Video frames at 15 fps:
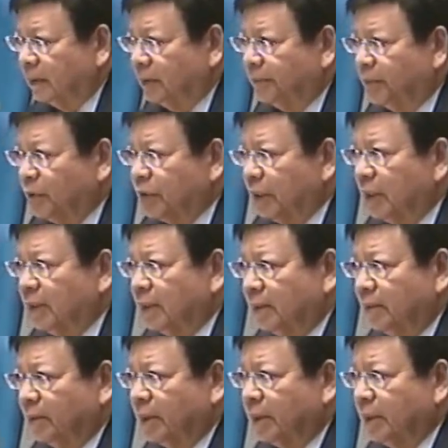Yung pong
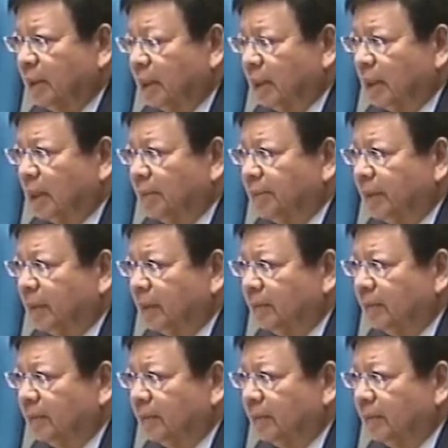salitang original copy,